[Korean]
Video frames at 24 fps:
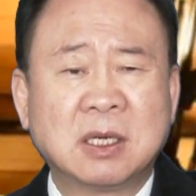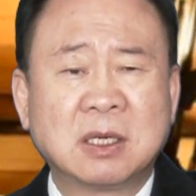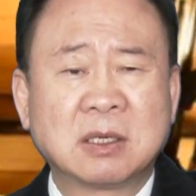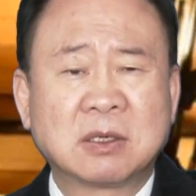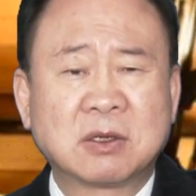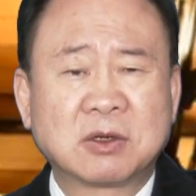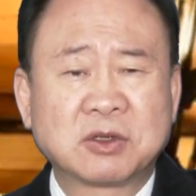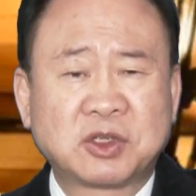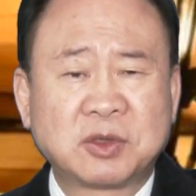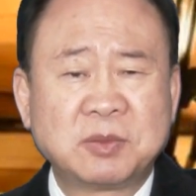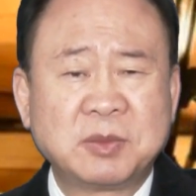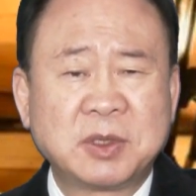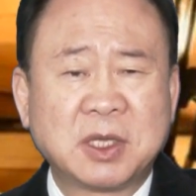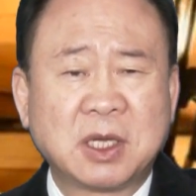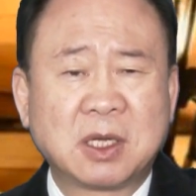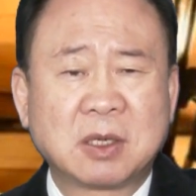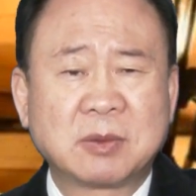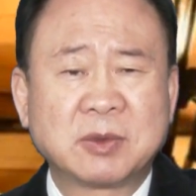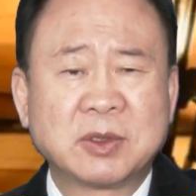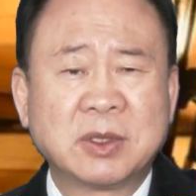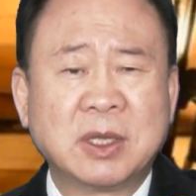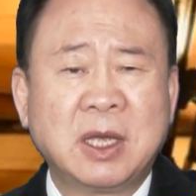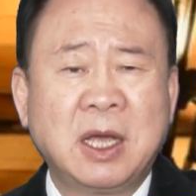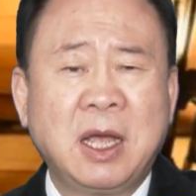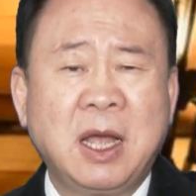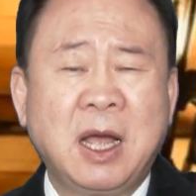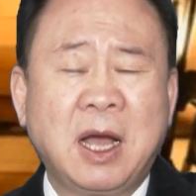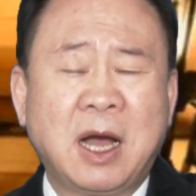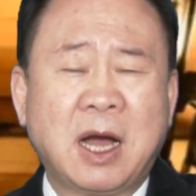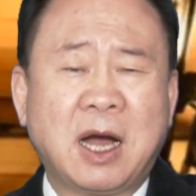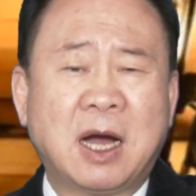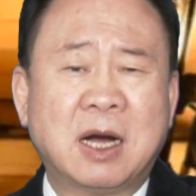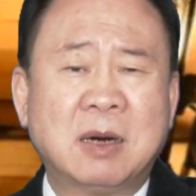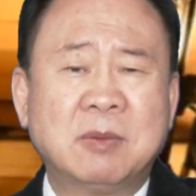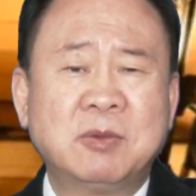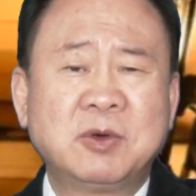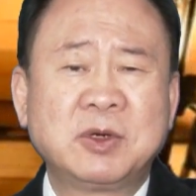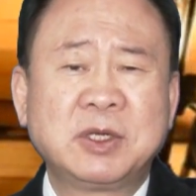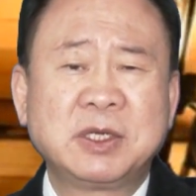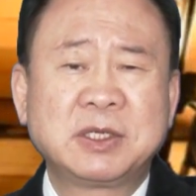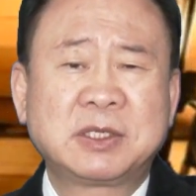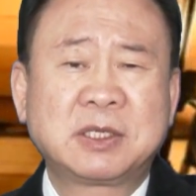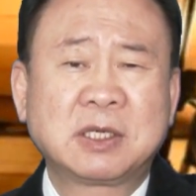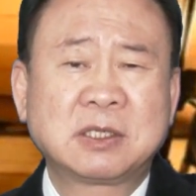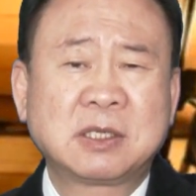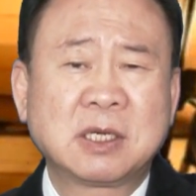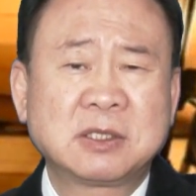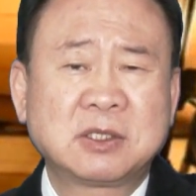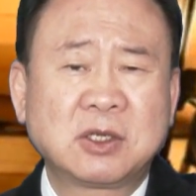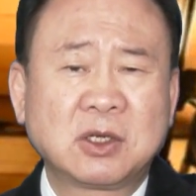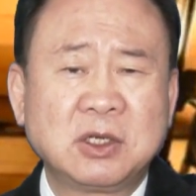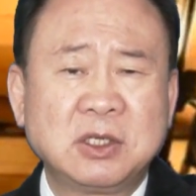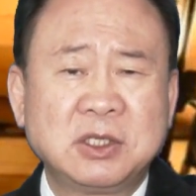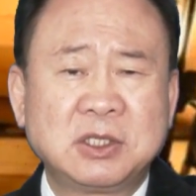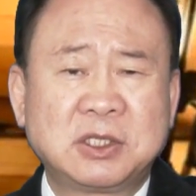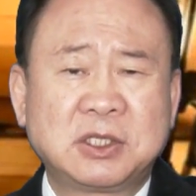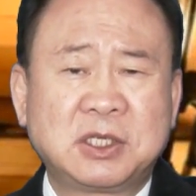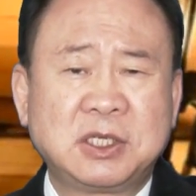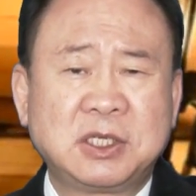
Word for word: 그렇습니다, 여러분. 아무리 세상적인